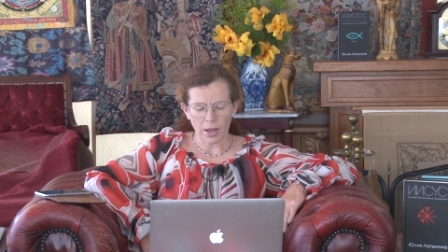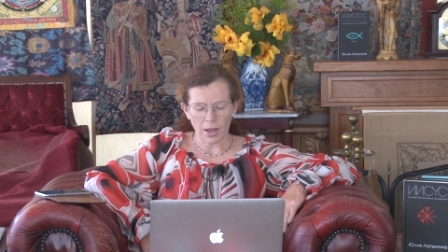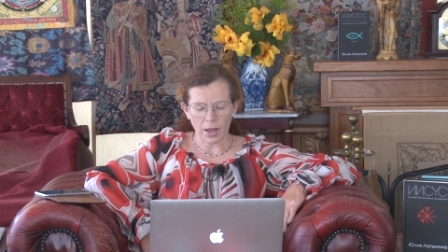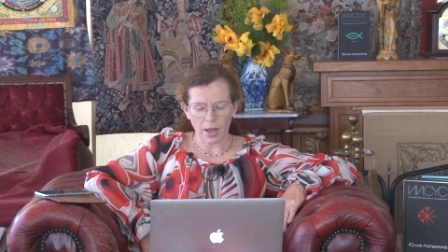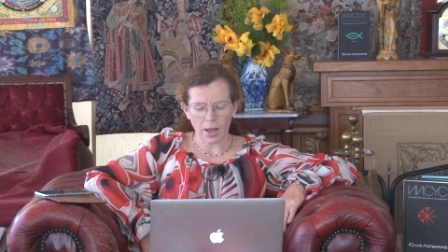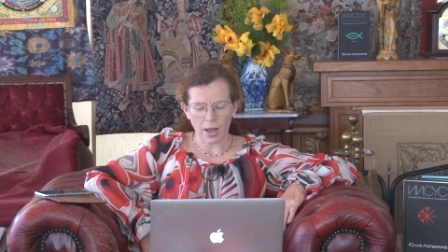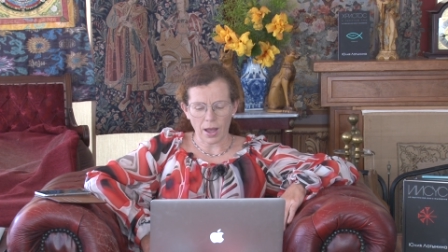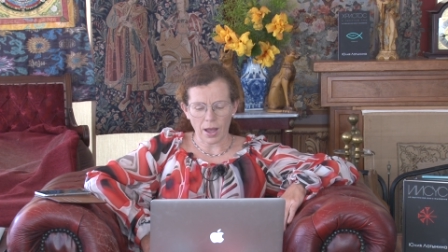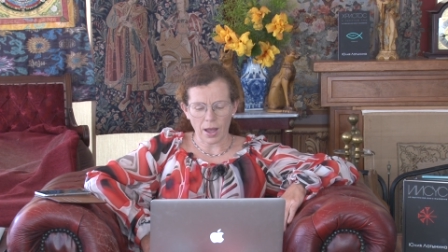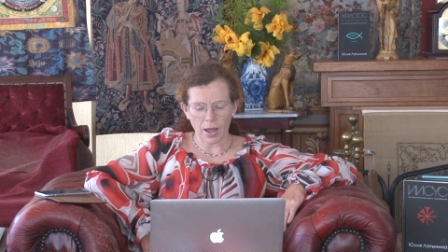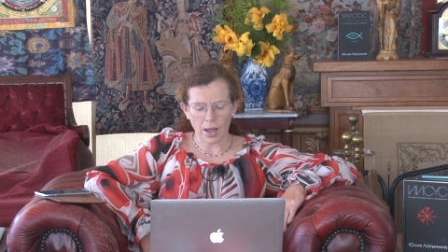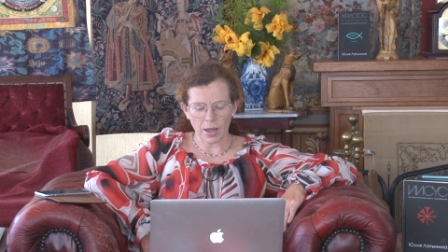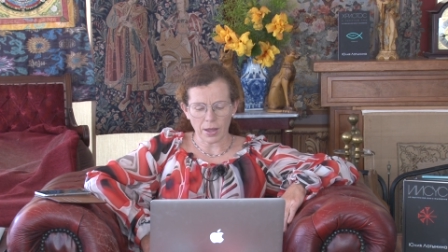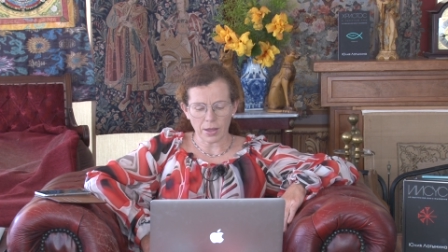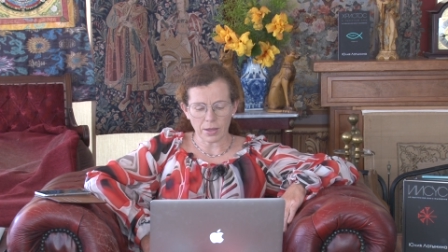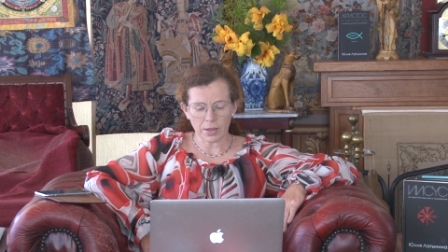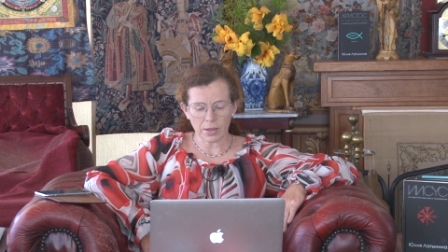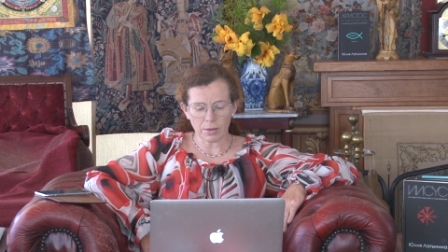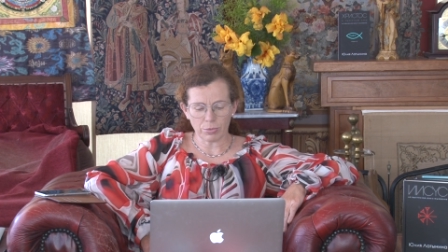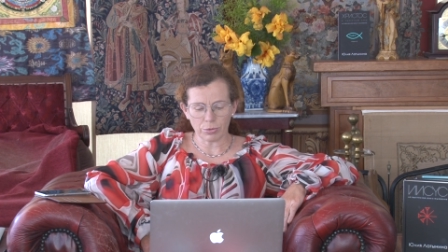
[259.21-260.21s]
А
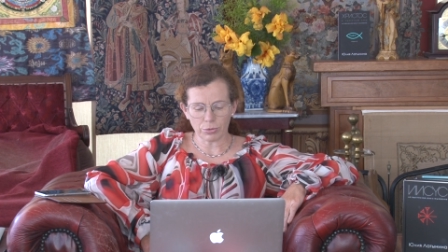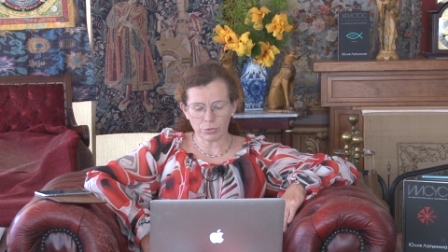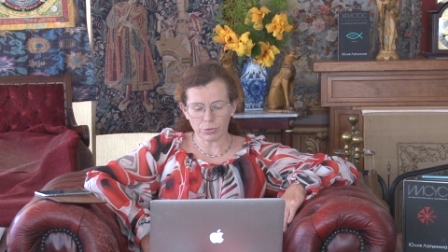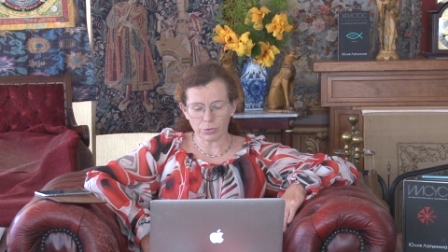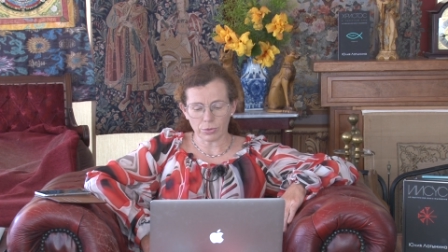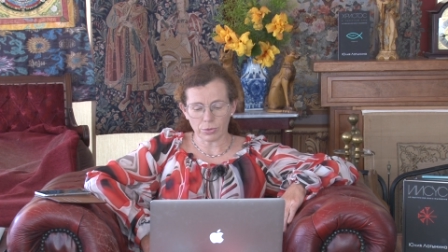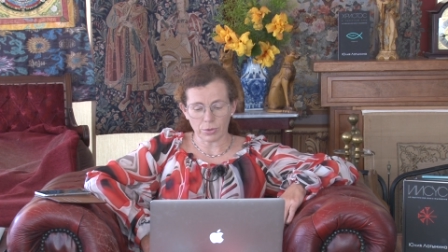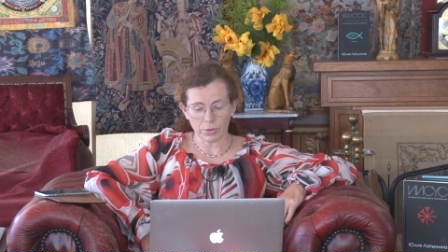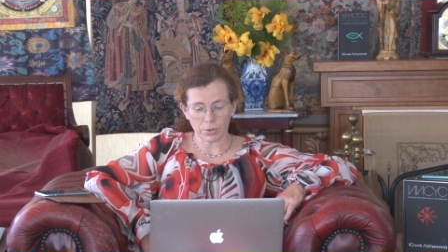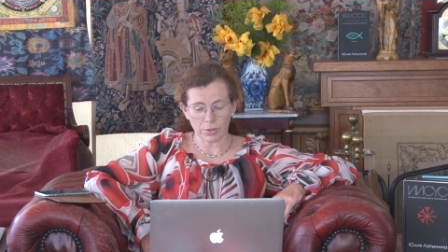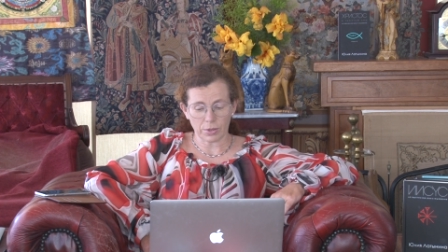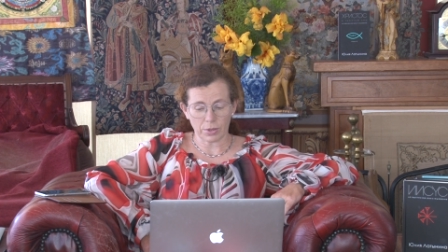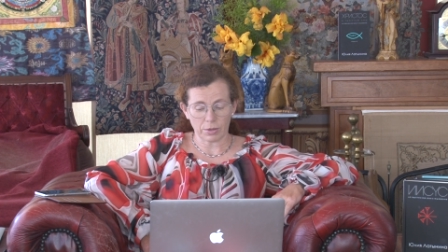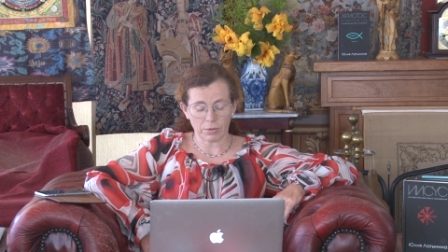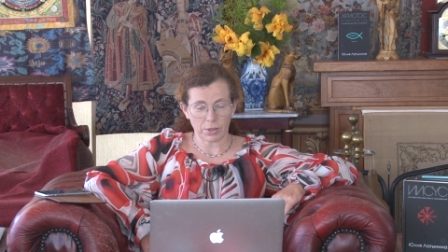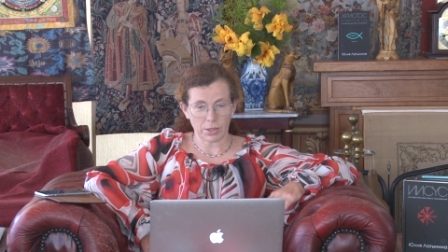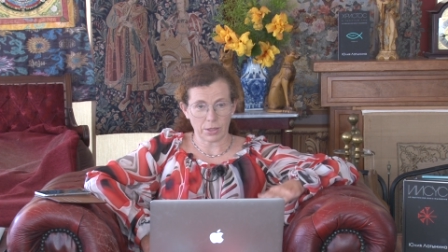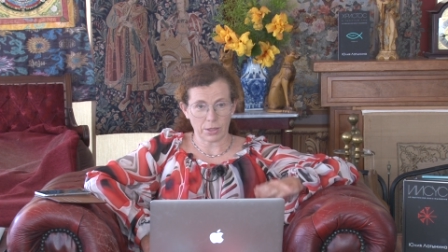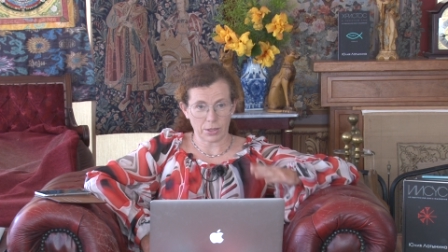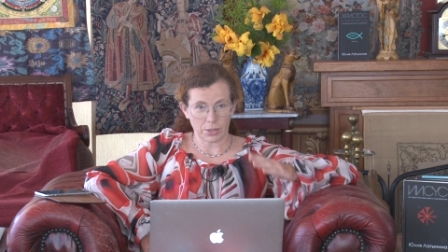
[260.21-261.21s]
не буду э,
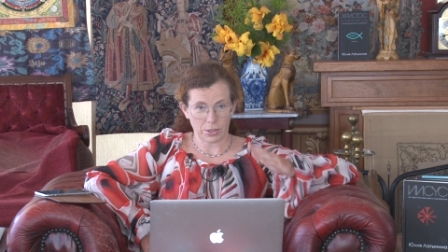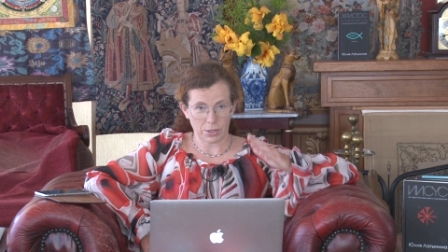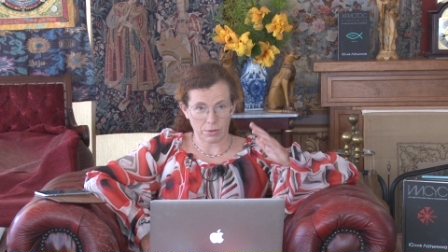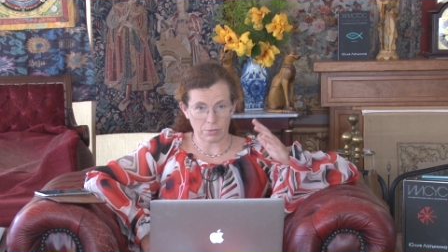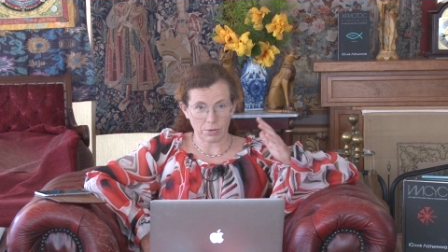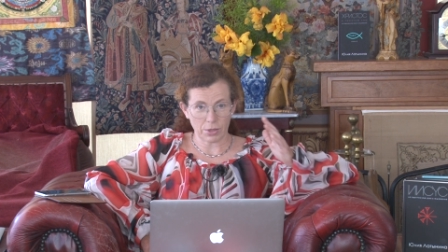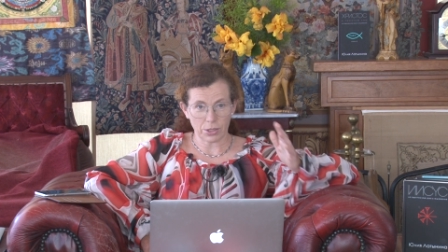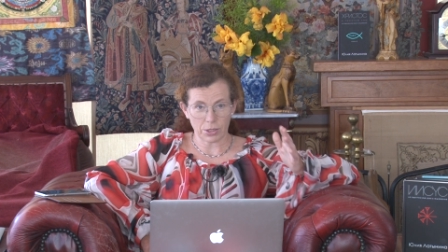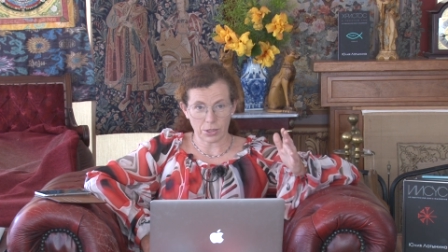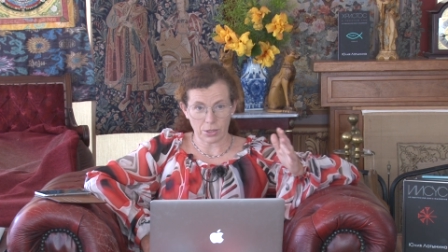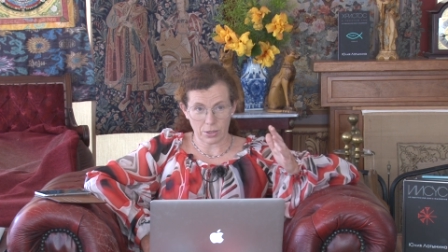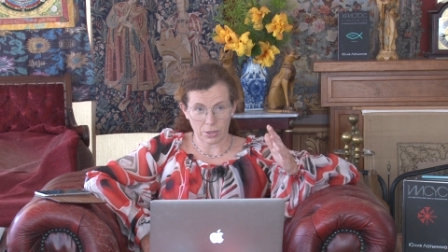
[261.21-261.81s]
говорить даже о вещи,